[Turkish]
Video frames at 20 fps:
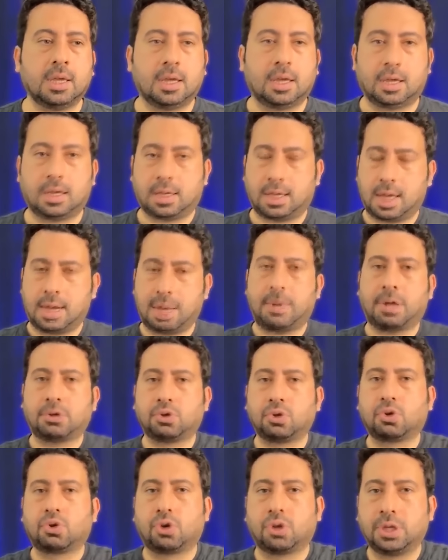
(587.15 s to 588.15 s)
E, Kerem
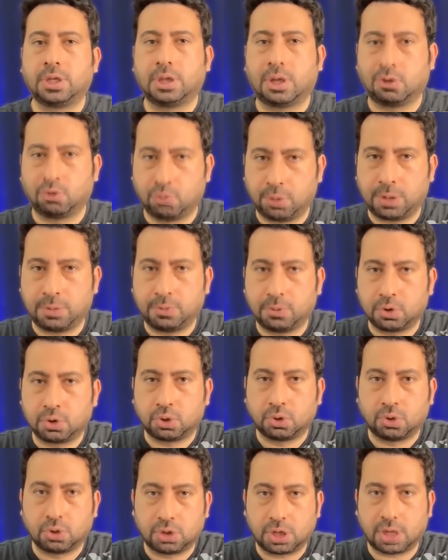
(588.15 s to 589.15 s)
Aktürkoğlu yine 10 numara
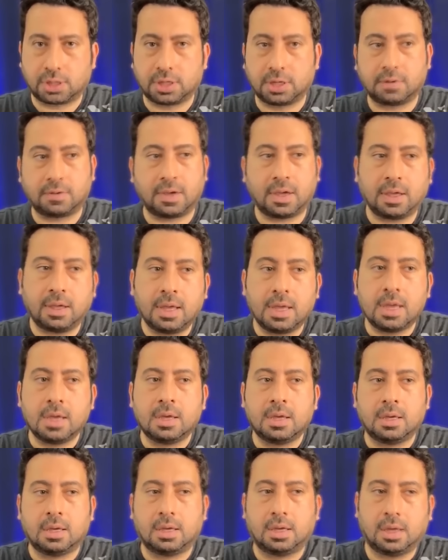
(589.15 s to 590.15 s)
pozisyonunda olacaktır ki
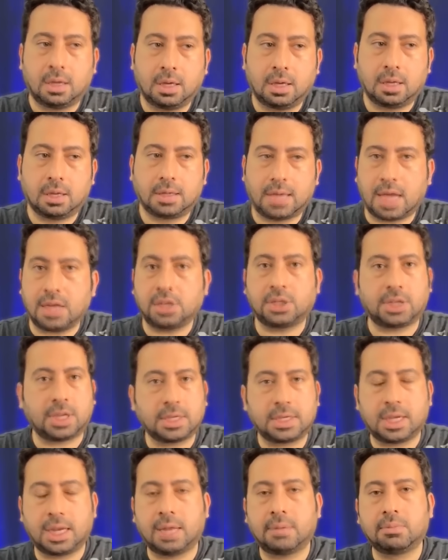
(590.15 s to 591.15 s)
e, gerçekten
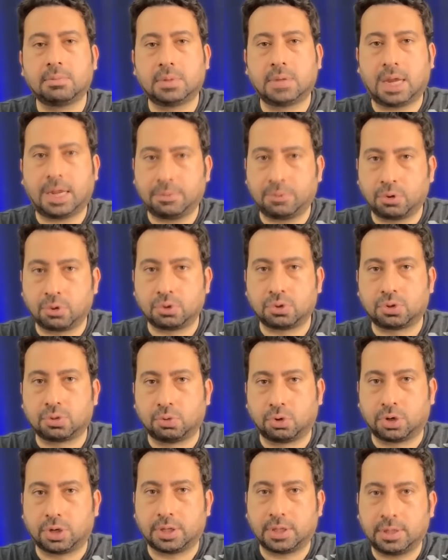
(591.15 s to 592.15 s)
Kerem derbi oyuncusu
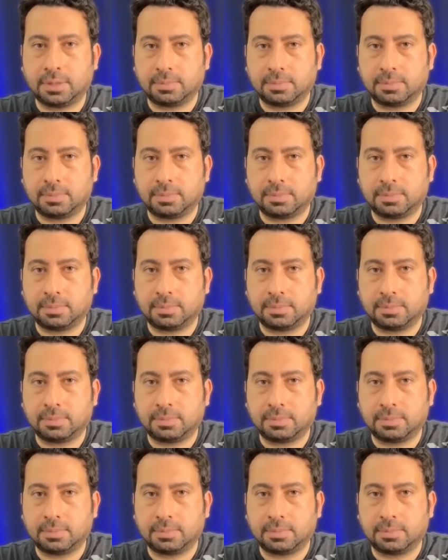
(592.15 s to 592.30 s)
bu arada.